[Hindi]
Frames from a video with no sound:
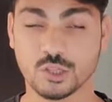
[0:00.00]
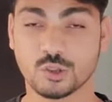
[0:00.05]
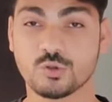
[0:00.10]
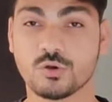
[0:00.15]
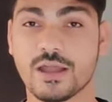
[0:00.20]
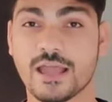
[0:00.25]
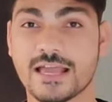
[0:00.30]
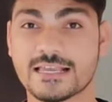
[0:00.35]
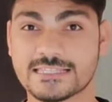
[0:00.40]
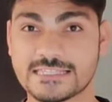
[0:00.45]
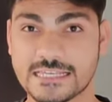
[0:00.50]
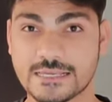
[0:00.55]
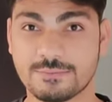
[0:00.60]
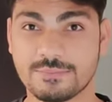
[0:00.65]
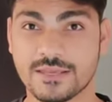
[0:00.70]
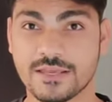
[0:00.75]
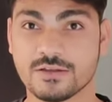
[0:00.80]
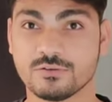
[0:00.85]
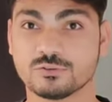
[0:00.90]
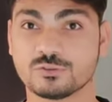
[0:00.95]
तो ऐसे
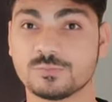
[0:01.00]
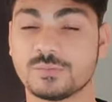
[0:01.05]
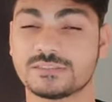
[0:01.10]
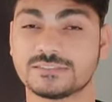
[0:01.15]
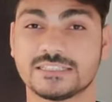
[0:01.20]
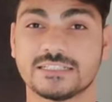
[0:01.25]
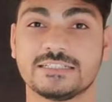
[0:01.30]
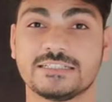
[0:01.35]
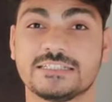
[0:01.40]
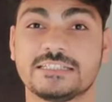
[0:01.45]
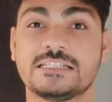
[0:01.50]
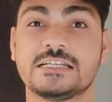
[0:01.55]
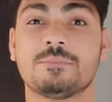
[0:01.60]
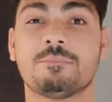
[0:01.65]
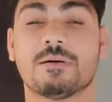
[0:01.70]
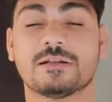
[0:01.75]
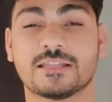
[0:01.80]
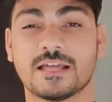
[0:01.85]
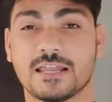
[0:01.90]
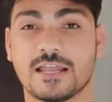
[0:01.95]
में उस पर्सन के लिए
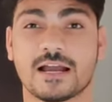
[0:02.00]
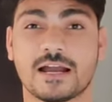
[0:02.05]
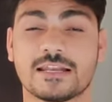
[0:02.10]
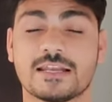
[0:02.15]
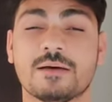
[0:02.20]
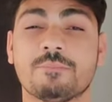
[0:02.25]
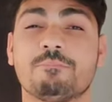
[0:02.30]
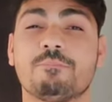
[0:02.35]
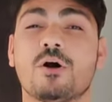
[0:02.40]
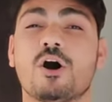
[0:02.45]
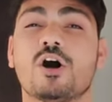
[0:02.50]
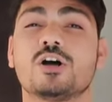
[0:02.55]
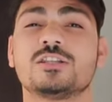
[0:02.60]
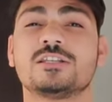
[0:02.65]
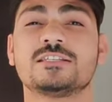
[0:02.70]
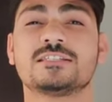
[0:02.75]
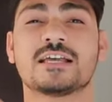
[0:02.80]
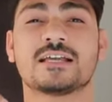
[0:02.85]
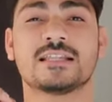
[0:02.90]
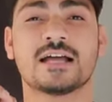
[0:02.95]
पता लगाना
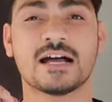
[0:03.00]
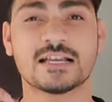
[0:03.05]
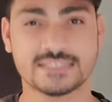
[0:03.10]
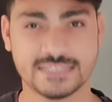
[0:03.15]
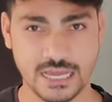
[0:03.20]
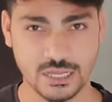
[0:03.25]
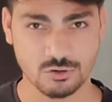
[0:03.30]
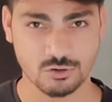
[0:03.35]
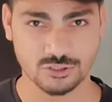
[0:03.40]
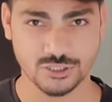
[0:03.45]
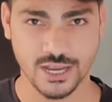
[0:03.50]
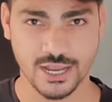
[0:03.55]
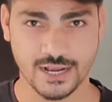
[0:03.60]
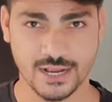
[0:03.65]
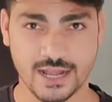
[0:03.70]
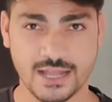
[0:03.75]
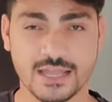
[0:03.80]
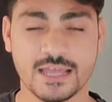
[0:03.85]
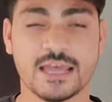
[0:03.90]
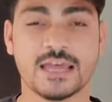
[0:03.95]
बहुत ही ज़्यादा आसान हो
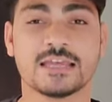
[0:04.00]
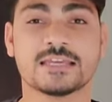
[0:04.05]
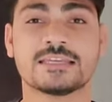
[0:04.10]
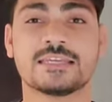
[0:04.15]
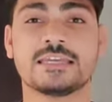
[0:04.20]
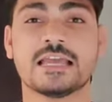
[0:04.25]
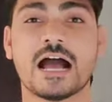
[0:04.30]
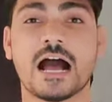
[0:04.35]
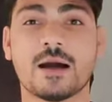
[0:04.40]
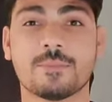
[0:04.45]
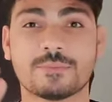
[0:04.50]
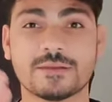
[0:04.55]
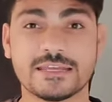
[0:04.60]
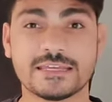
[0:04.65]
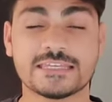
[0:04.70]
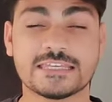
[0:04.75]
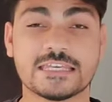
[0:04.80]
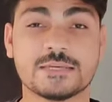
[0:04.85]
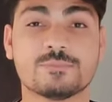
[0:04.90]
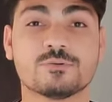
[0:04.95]
जाएगा कि आपने
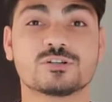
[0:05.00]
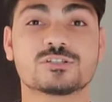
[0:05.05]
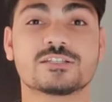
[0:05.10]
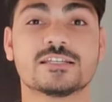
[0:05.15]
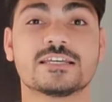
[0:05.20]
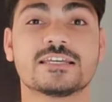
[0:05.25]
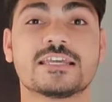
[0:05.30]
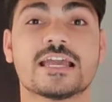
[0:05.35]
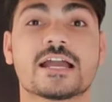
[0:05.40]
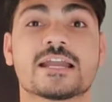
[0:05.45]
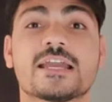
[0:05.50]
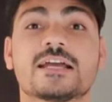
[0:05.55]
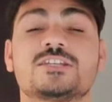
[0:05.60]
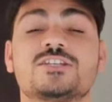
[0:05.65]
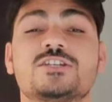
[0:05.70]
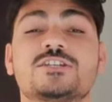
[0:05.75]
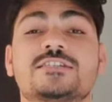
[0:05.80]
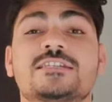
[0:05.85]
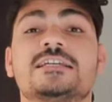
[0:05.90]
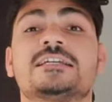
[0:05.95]
कीबोर्ड से क्या क्या
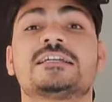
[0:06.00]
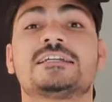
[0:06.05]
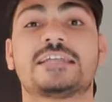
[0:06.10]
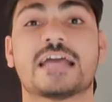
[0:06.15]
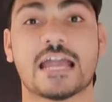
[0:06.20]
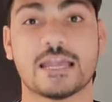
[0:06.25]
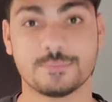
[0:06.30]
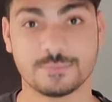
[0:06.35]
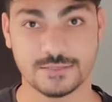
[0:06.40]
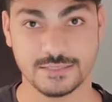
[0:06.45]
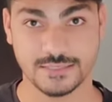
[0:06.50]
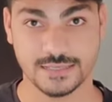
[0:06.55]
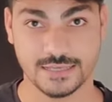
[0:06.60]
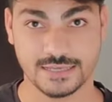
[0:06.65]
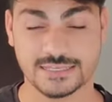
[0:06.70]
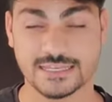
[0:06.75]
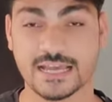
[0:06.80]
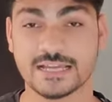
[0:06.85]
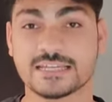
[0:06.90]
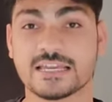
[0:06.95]
चीज़ें टाइप की है
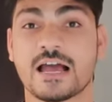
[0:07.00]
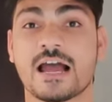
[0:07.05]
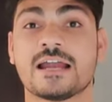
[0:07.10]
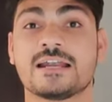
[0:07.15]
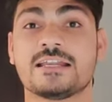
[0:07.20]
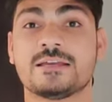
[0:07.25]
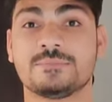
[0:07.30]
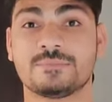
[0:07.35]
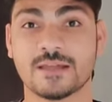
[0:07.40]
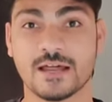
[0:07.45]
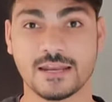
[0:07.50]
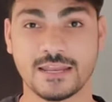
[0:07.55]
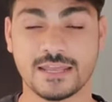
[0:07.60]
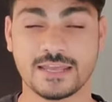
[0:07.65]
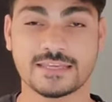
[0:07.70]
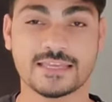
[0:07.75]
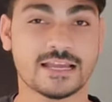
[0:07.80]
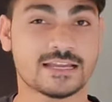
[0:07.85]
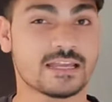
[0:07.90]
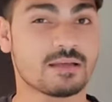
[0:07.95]
क्या क्या आईडी डाले
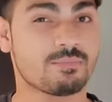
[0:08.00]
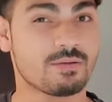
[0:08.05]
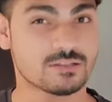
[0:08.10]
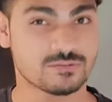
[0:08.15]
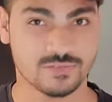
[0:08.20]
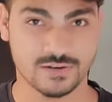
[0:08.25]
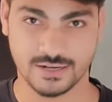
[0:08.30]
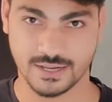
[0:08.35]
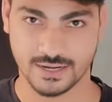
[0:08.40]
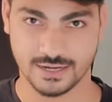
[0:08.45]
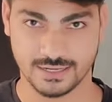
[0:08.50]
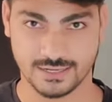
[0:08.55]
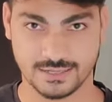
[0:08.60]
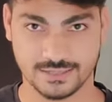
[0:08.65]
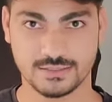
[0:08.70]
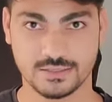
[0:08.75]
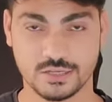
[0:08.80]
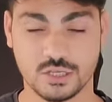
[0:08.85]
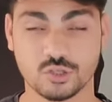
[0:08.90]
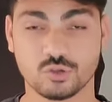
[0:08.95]
हैं क्या क्या पासवर्ड डाले हैं
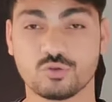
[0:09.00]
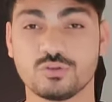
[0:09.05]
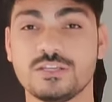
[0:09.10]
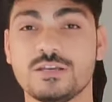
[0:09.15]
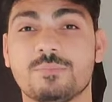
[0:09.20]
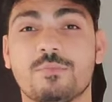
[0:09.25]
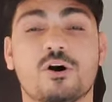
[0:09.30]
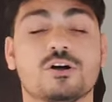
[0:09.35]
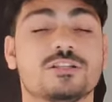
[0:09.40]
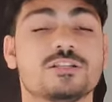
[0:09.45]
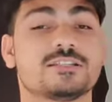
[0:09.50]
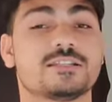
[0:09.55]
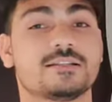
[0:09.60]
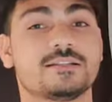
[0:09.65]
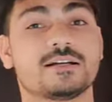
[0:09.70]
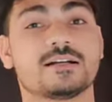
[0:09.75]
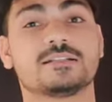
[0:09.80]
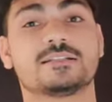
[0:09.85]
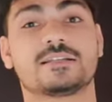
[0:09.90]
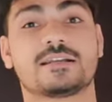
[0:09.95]
तो ये बहुत ही
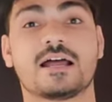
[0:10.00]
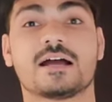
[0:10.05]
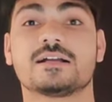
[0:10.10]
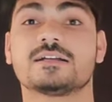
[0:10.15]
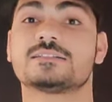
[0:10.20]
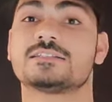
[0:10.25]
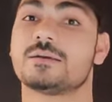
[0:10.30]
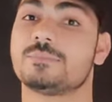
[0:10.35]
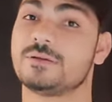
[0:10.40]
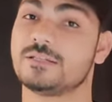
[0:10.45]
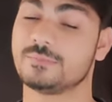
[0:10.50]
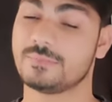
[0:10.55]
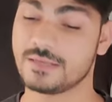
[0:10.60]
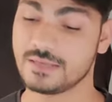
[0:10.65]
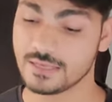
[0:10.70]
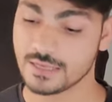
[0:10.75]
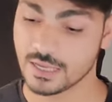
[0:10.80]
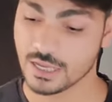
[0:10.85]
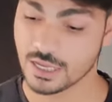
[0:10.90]
ज़्यादा खतरनाक साबित भी